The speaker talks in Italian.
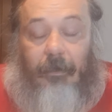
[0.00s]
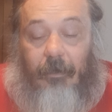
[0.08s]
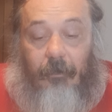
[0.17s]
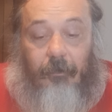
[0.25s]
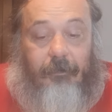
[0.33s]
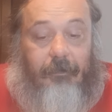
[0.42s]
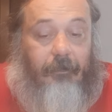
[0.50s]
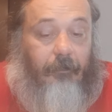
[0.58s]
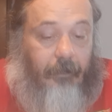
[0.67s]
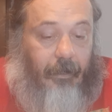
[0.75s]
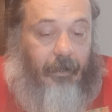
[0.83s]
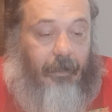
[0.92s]

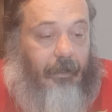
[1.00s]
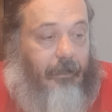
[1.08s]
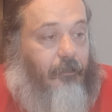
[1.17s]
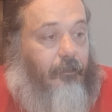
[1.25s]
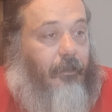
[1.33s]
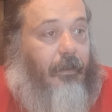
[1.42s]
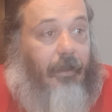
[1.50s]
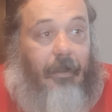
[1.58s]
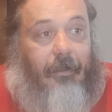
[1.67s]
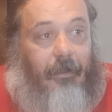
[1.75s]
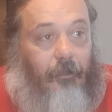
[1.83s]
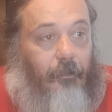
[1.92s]
Rozio, che ancora
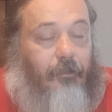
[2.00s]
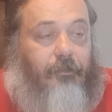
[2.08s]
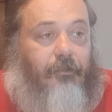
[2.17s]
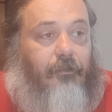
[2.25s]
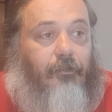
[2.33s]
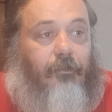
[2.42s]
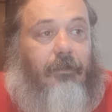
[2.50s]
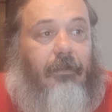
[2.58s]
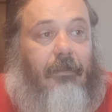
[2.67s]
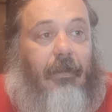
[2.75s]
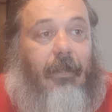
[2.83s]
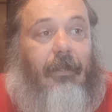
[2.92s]
anche loro sono tutti
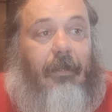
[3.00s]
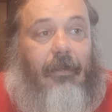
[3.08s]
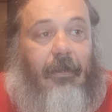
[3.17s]
e tre